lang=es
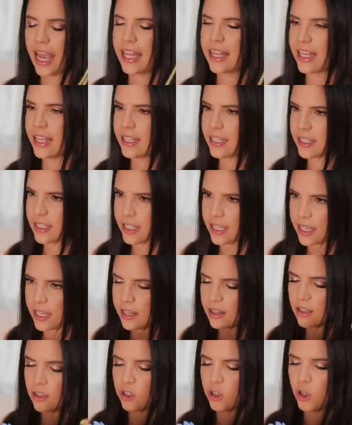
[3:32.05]
esta
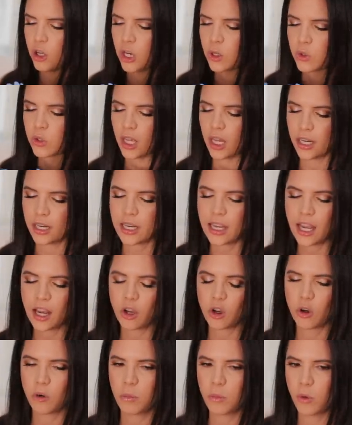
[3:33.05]
sí yo la
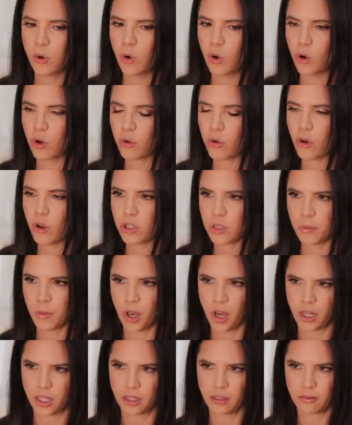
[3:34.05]
usaría como
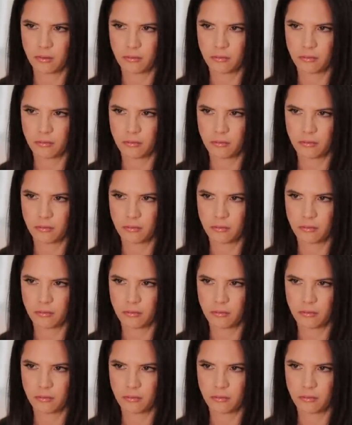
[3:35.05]
crossbody,